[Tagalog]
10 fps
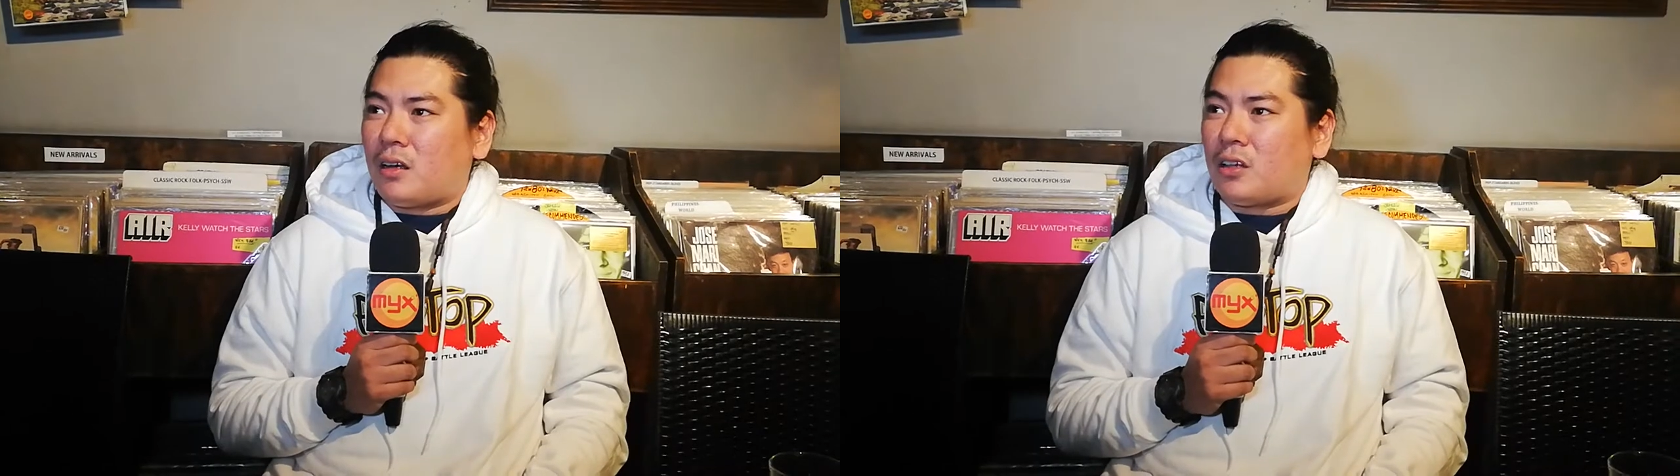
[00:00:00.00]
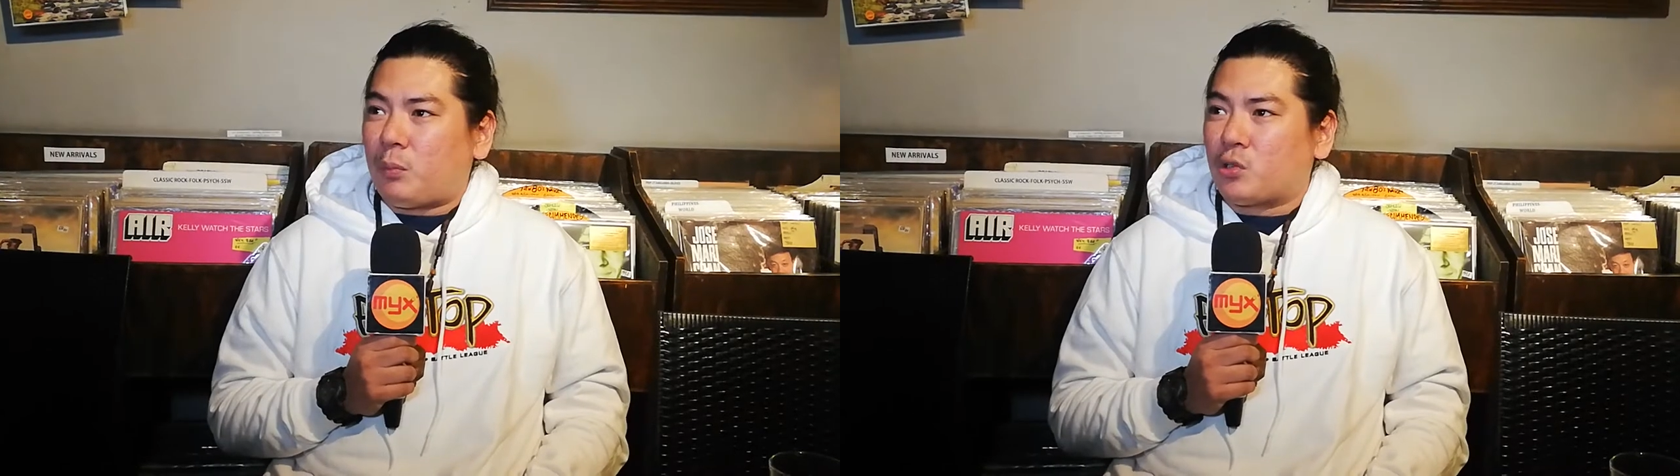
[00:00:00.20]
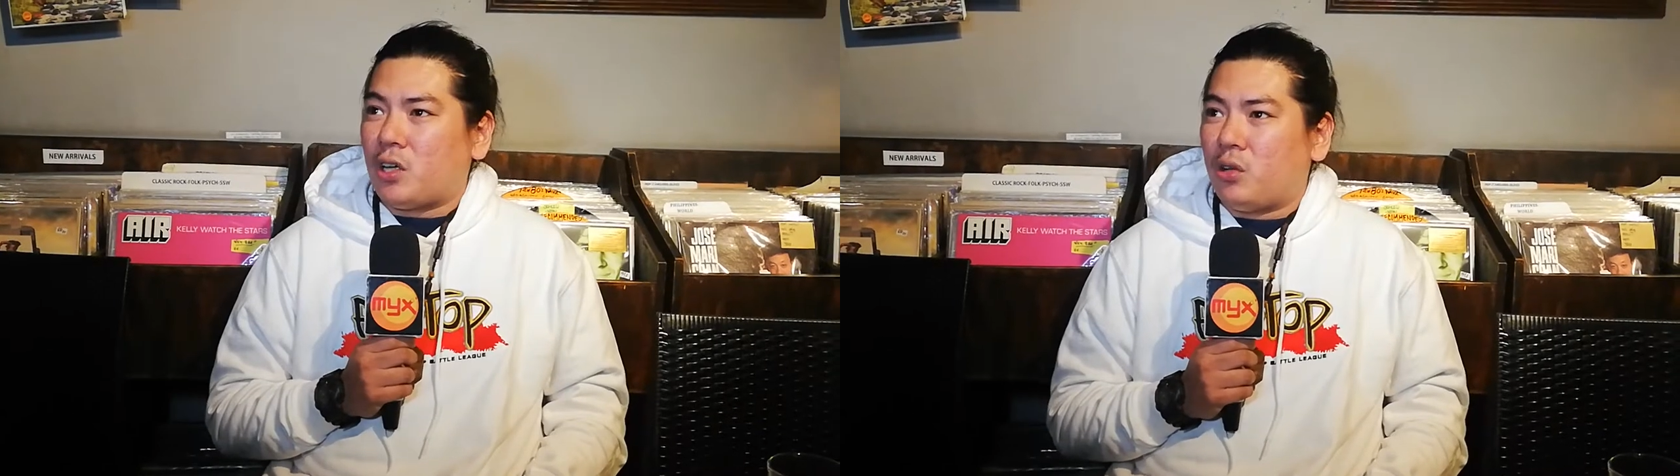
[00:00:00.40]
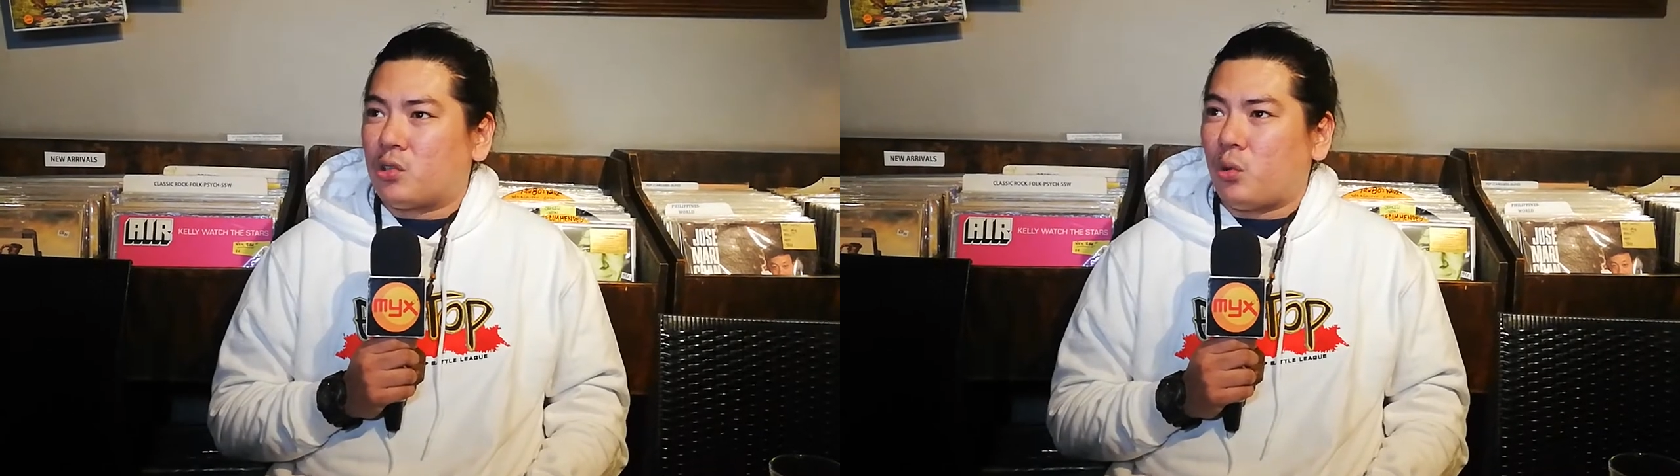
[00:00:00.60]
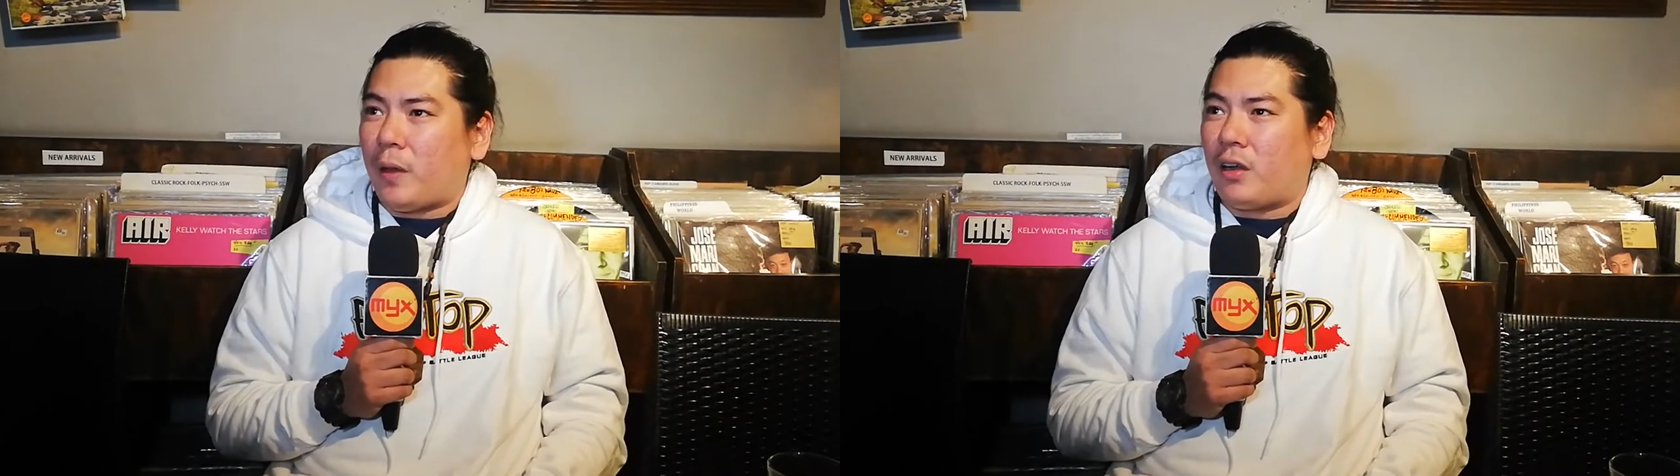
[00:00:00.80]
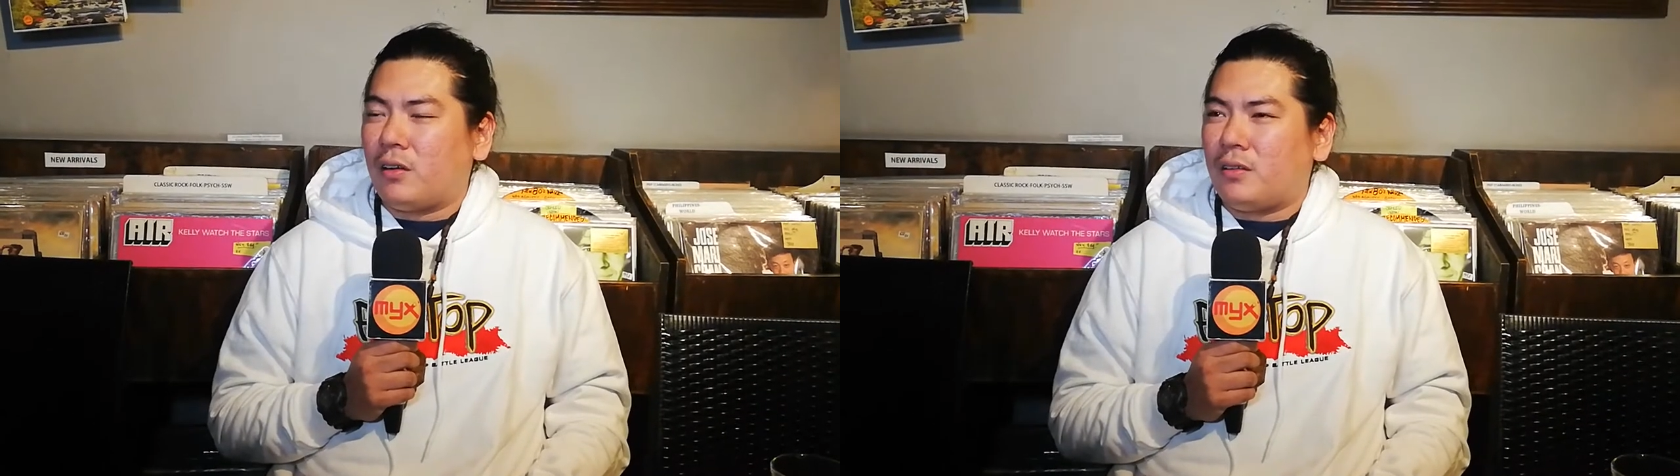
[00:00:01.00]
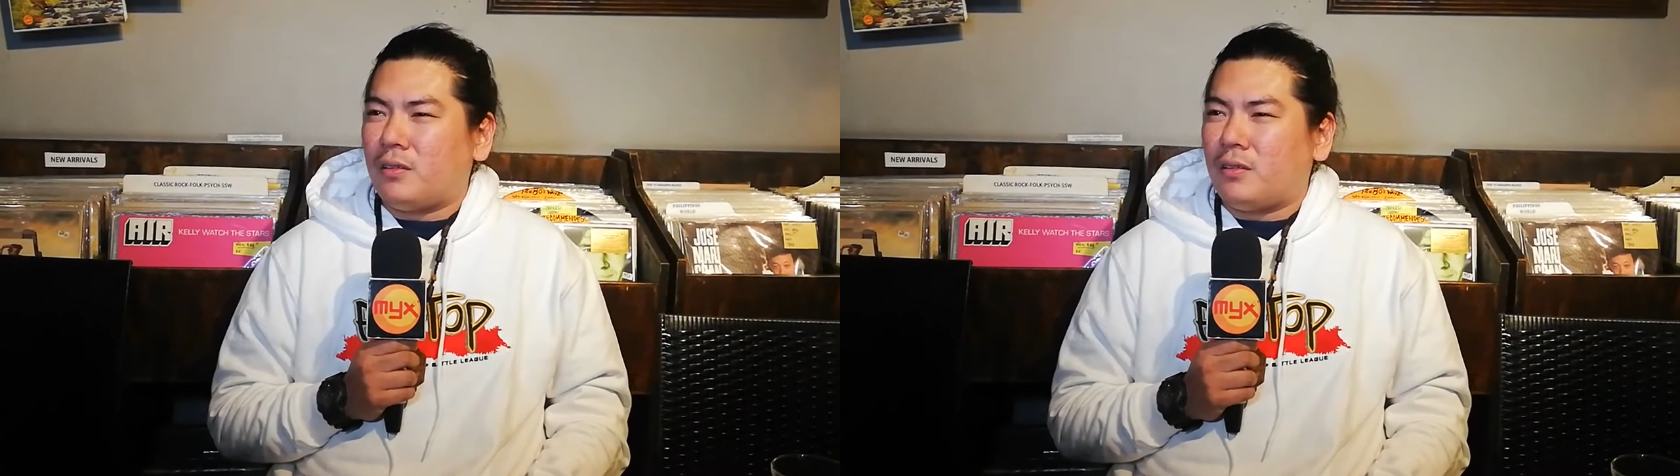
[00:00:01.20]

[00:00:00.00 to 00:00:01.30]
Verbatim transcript: katapusan daw. So parang,